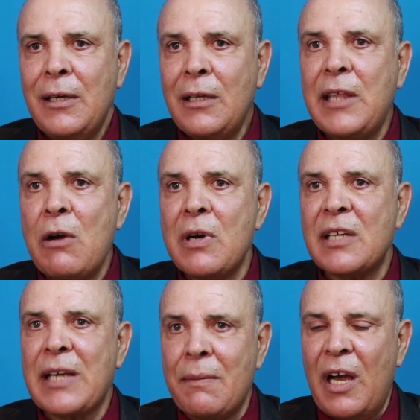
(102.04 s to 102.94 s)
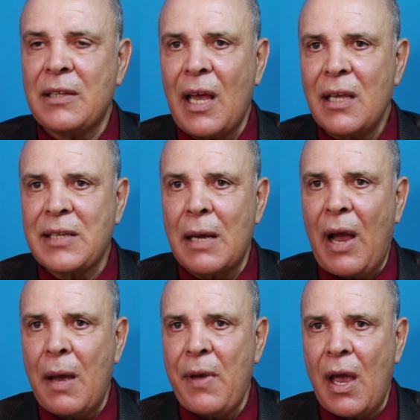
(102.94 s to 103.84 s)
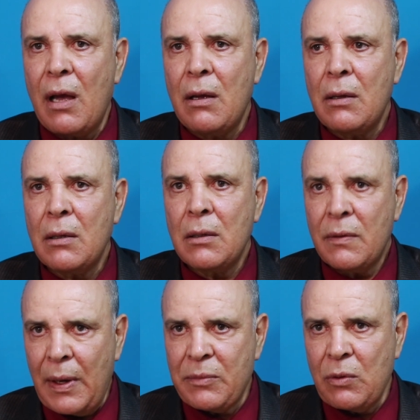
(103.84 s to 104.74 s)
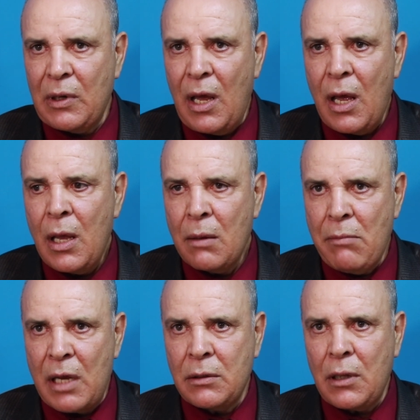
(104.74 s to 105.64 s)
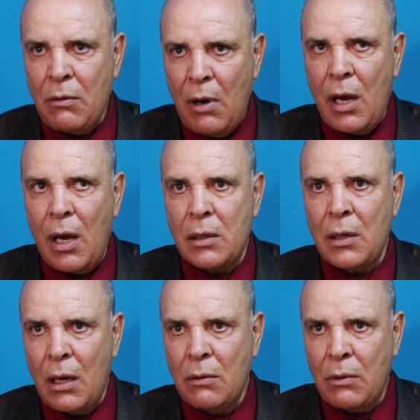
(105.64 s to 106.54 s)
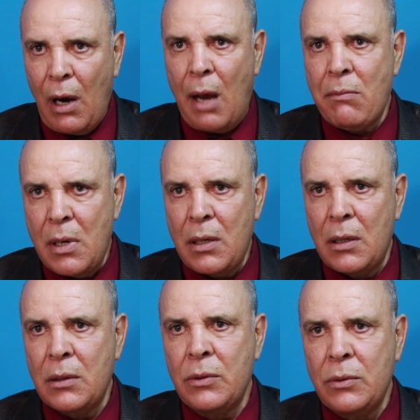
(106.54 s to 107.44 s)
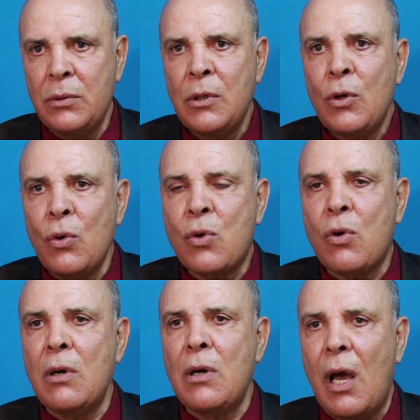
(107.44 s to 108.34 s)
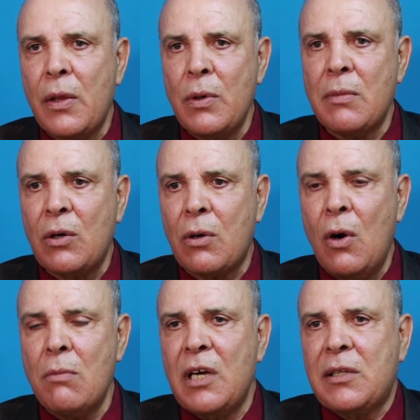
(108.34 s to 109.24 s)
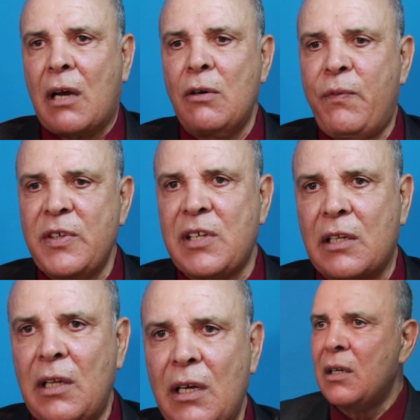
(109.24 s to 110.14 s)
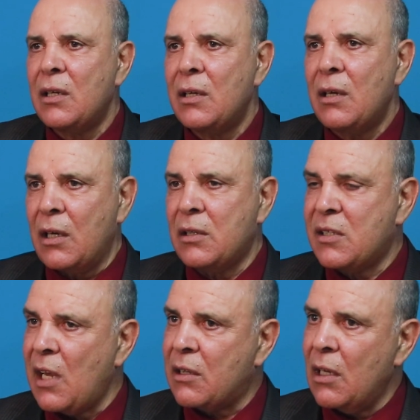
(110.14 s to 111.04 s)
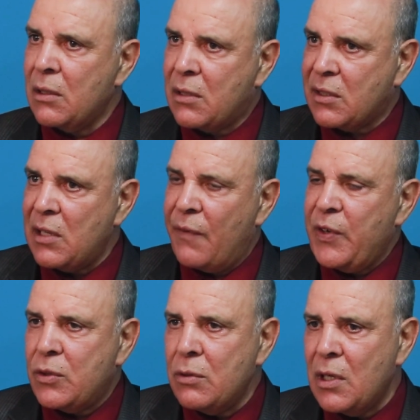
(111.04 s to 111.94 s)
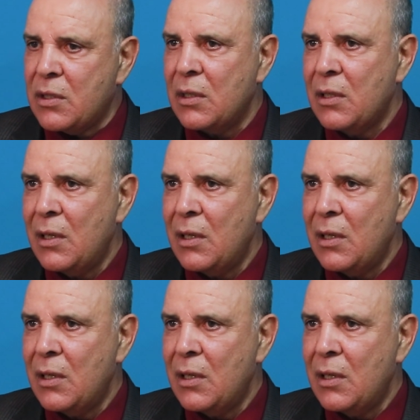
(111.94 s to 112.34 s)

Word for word: الدوله سامحتها سامحه بها فهمتي ولا من ديوان وامن وكل هذوما هما يدخلوا في الزطله اخي الزطله تصنع في تونس